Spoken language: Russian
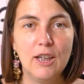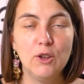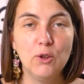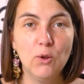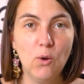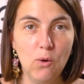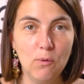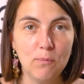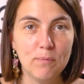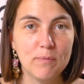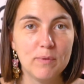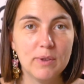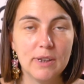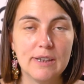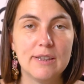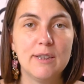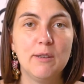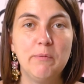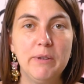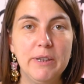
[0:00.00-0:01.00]
Но
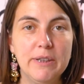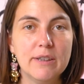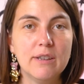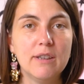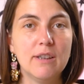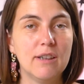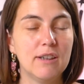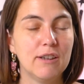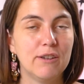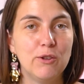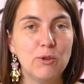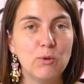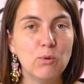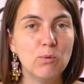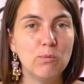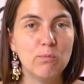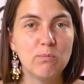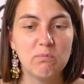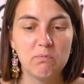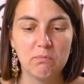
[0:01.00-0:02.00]
я заметила
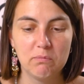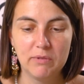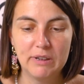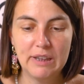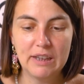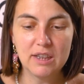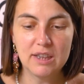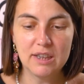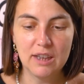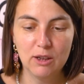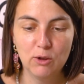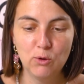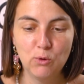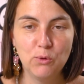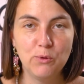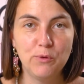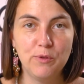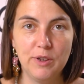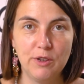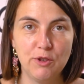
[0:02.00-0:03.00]
одну
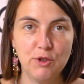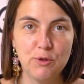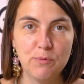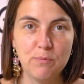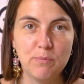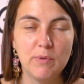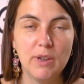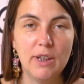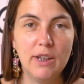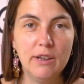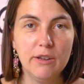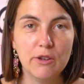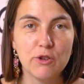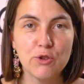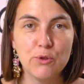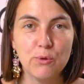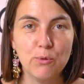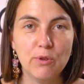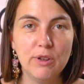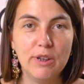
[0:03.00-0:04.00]
досадную вещь. Этот
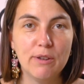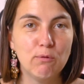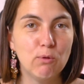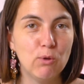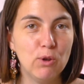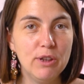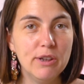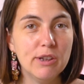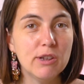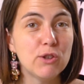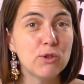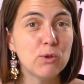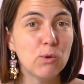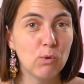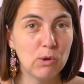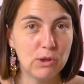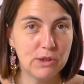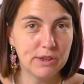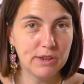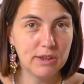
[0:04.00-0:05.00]
шнур довольно
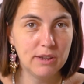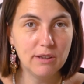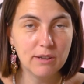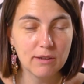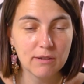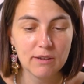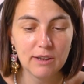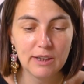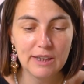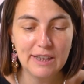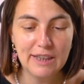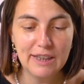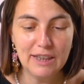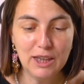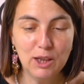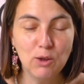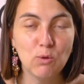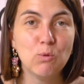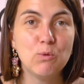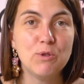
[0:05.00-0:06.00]
скользкий,
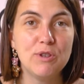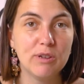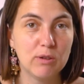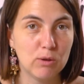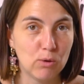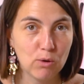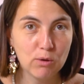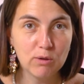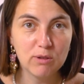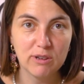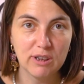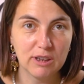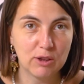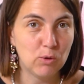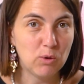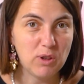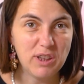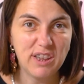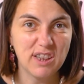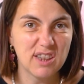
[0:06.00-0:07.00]
и узелок,
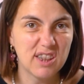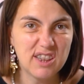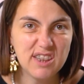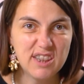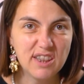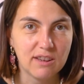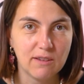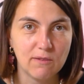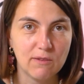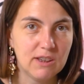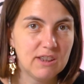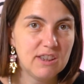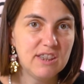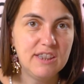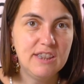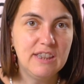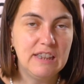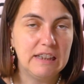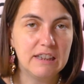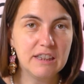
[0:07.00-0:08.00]
который я затягивала
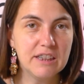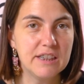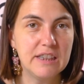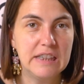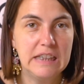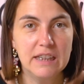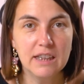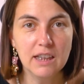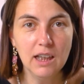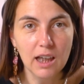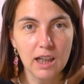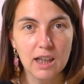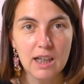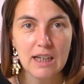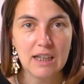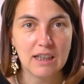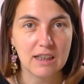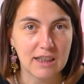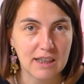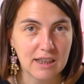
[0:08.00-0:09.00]
сильно-сильно,
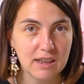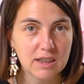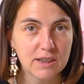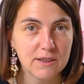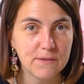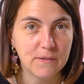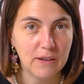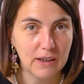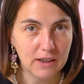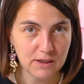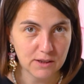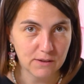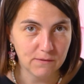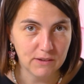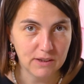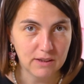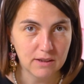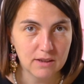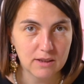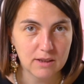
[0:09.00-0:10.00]

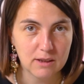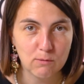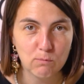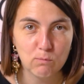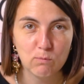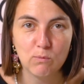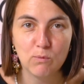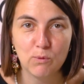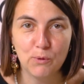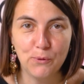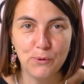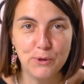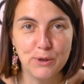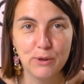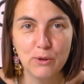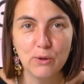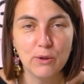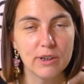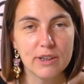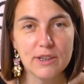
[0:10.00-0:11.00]
развязывается
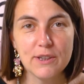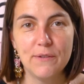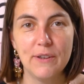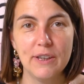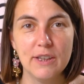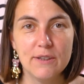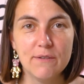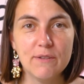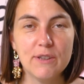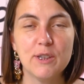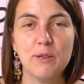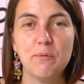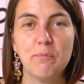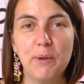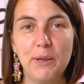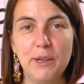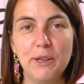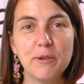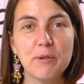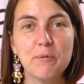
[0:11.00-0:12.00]
узелок развязывается,
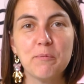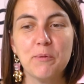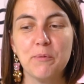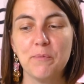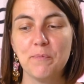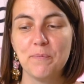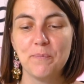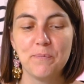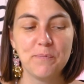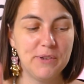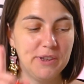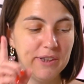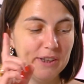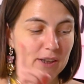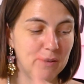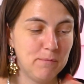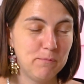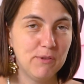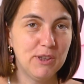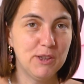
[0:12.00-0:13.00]
поэтому
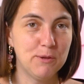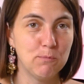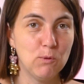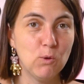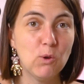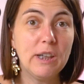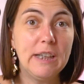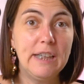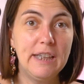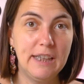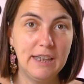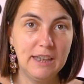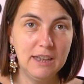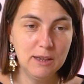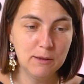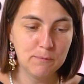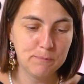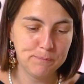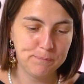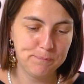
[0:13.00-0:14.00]
я возьму
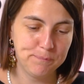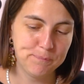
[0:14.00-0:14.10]
клей.